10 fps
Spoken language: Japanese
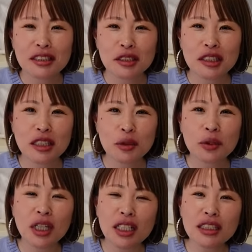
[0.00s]
じゃあどん
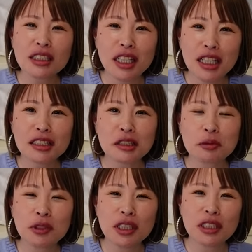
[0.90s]
な感じか自
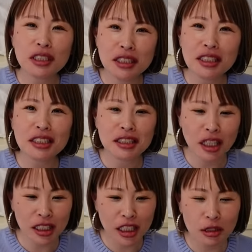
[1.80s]
分なりにな
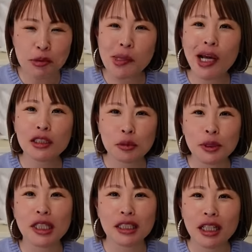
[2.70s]
んかやってみます
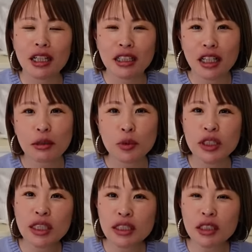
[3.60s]
みたいな。なんか難し
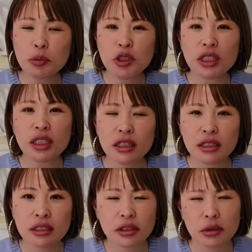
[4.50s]
い難しいっ
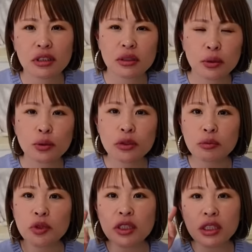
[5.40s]
て言ってると本当
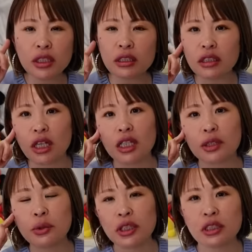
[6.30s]
に難しいっていう波
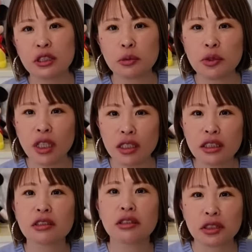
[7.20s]
動域に自分が入っ
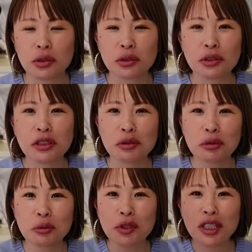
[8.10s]
ちゃうんですよ。そしてそれ
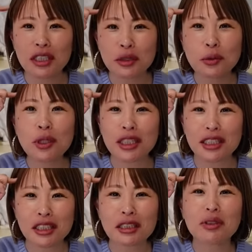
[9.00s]
も脳が効
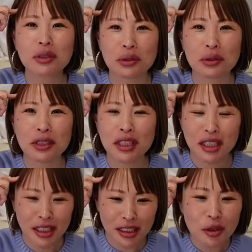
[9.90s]
いてます。
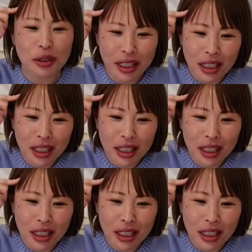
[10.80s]
なので、